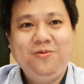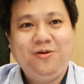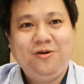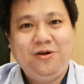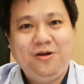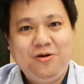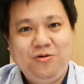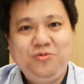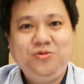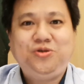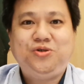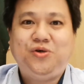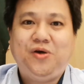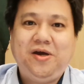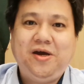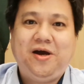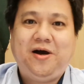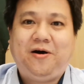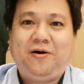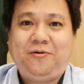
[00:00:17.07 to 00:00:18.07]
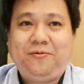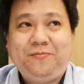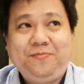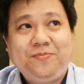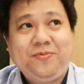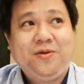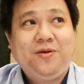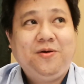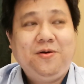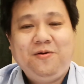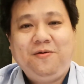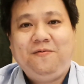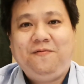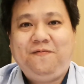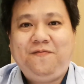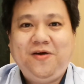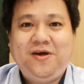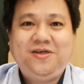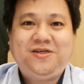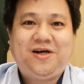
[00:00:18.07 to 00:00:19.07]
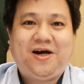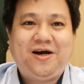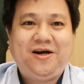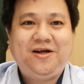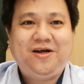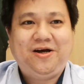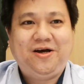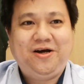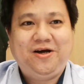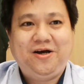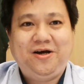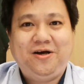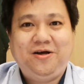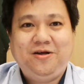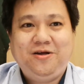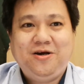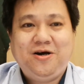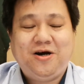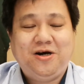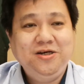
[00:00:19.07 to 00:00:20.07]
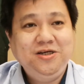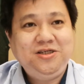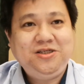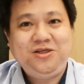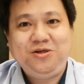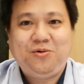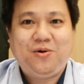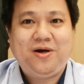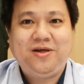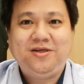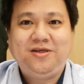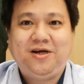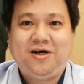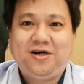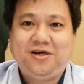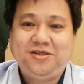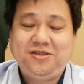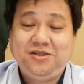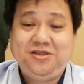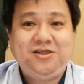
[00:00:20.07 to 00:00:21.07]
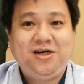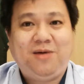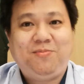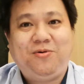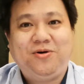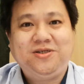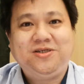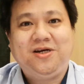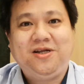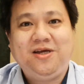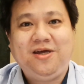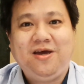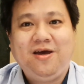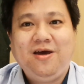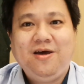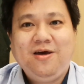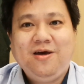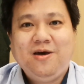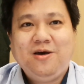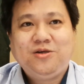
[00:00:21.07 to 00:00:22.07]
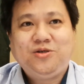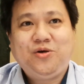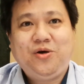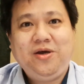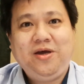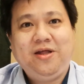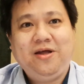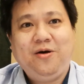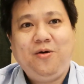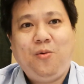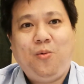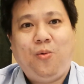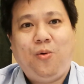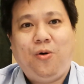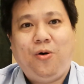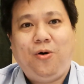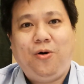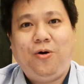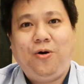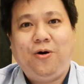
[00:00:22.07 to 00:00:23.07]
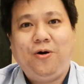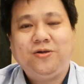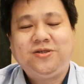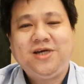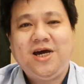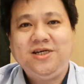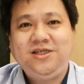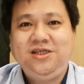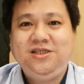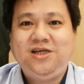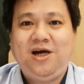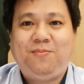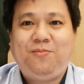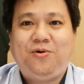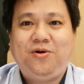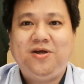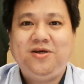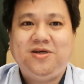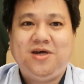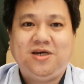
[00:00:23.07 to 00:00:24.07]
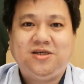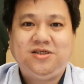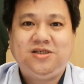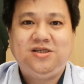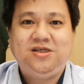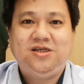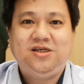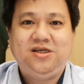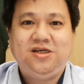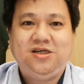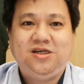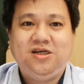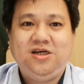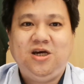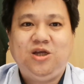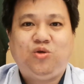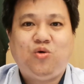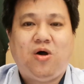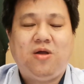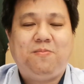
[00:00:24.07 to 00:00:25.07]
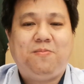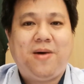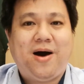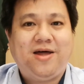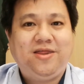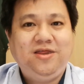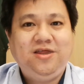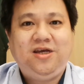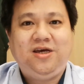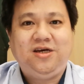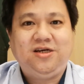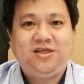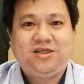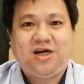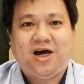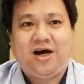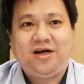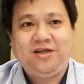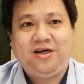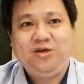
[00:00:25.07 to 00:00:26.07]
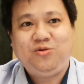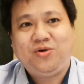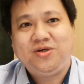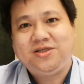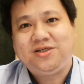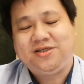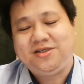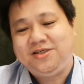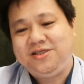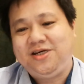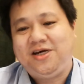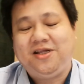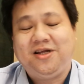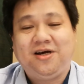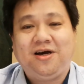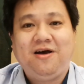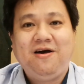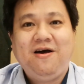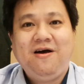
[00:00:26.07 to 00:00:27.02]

留学也好，非常很喜欢新加坡这里。所以呢，我在新加坡呢也是挺长的一段时间了。